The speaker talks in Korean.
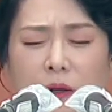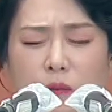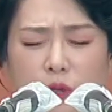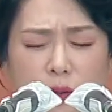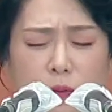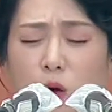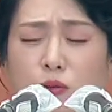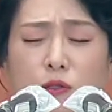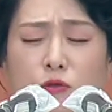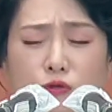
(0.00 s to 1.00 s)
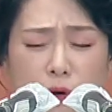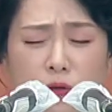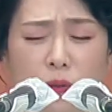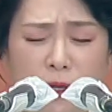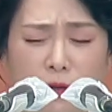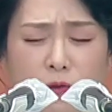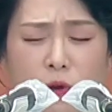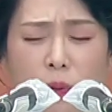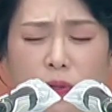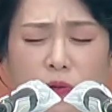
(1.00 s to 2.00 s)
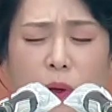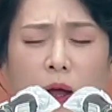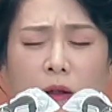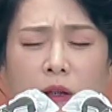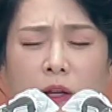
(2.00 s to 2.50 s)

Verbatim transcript: 믿음이 없이는 구원도 받을 수 없지만